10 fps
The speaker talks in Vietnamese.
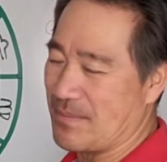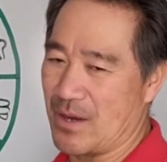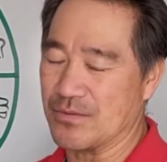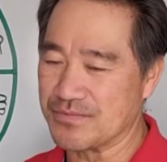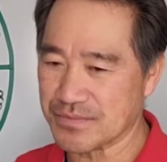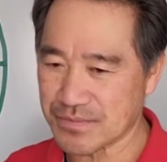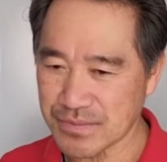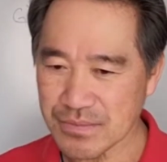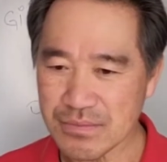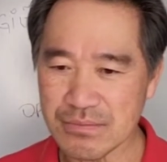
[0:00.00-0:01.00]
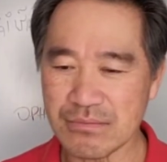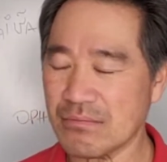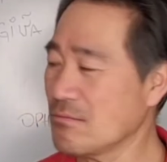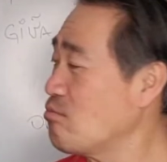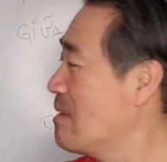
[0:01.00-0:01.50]
nhau
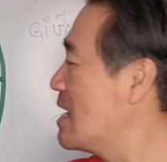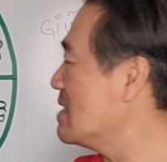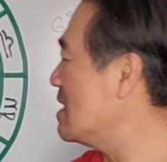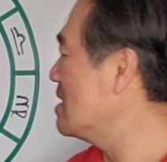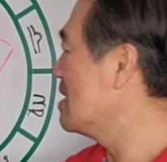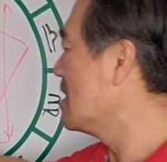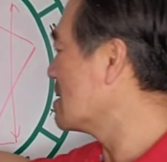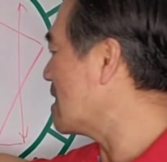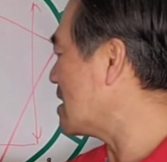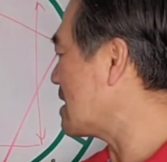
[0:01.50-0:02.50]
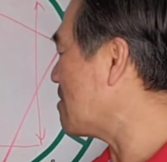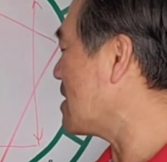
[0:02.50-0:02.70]
một bên đó, thì chăm